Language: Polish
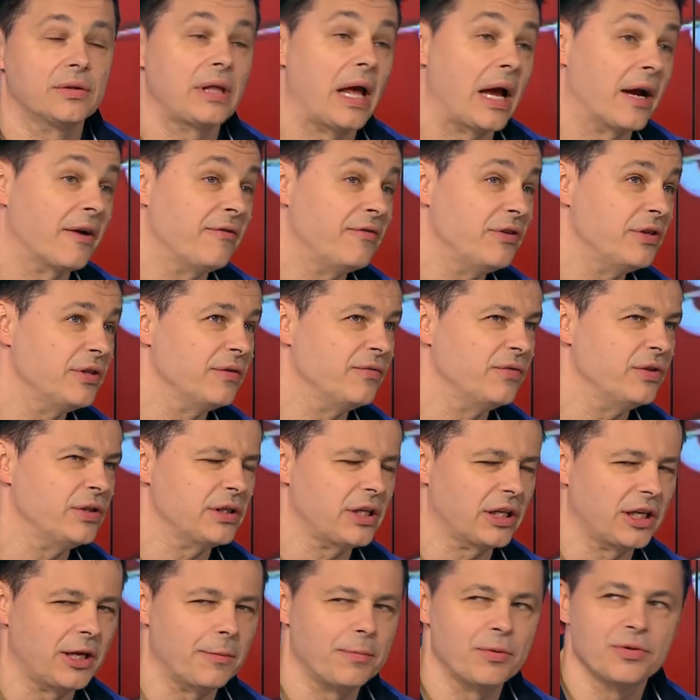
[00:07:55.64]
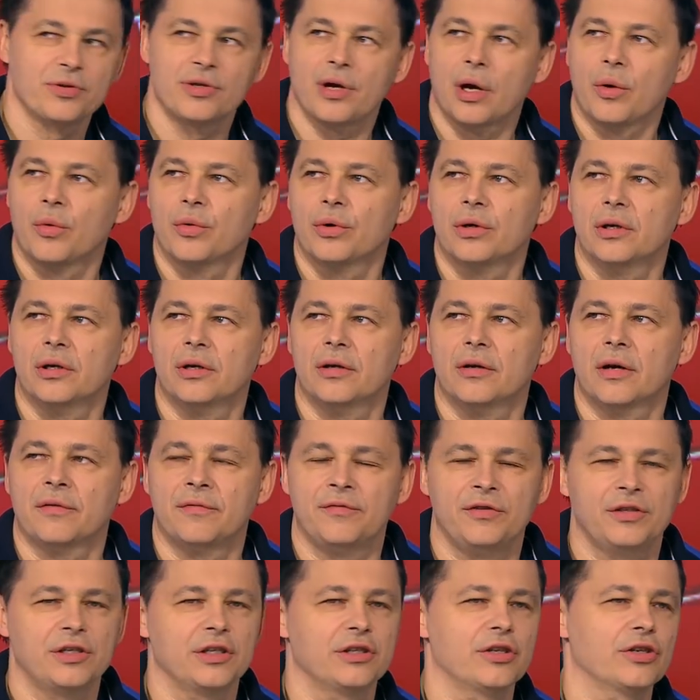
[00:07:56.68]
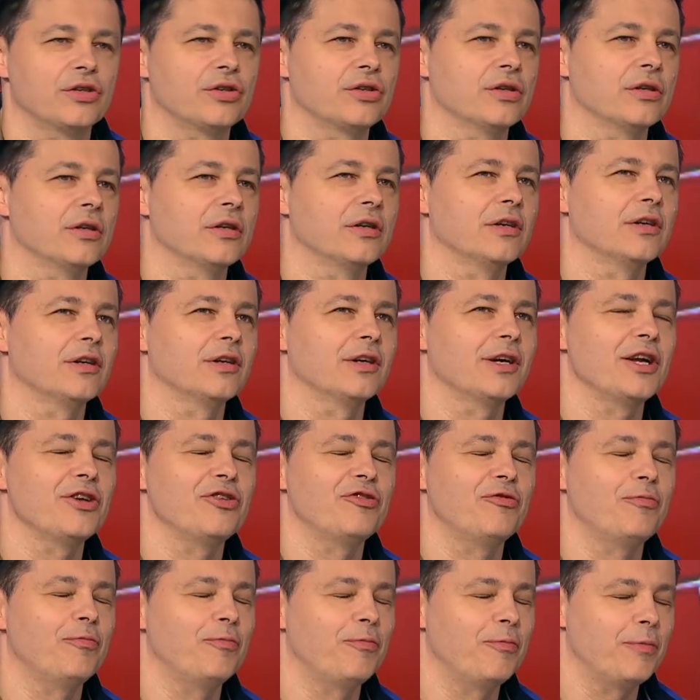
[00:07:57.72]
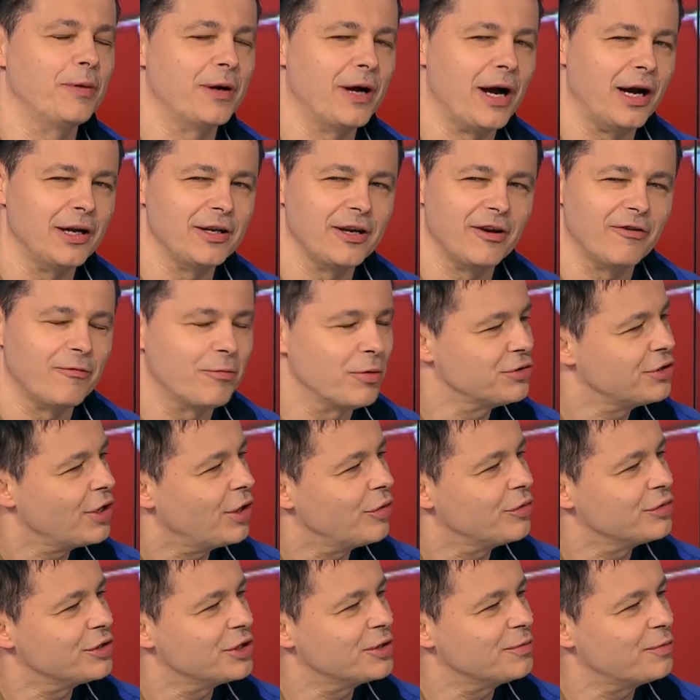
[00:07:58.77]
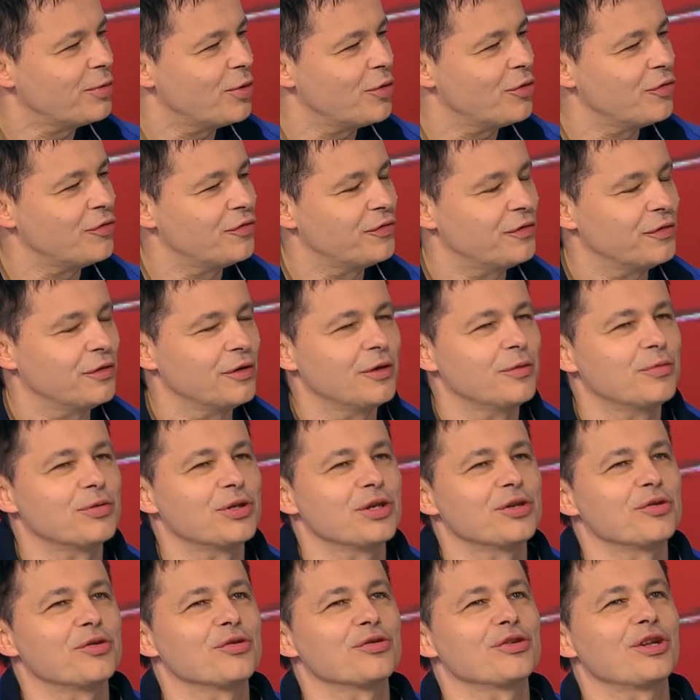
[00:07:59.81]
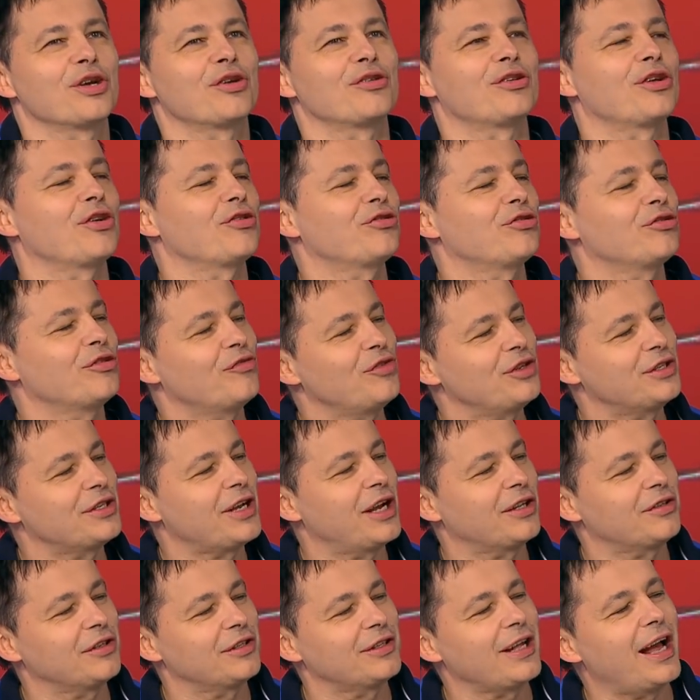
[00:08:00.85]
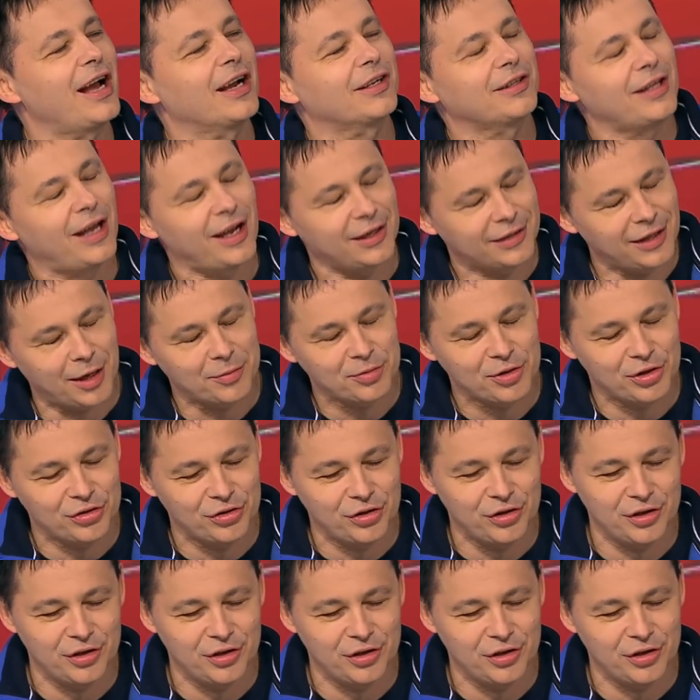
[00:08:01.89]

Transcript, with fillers: Tak, widzę, widzę takie podziały. Widzę też e, chęć wpychania w podziały zespołów mm. E, przez Oczywiście, różnego rodzaju środowiska. To, tak, tak, tak. Przez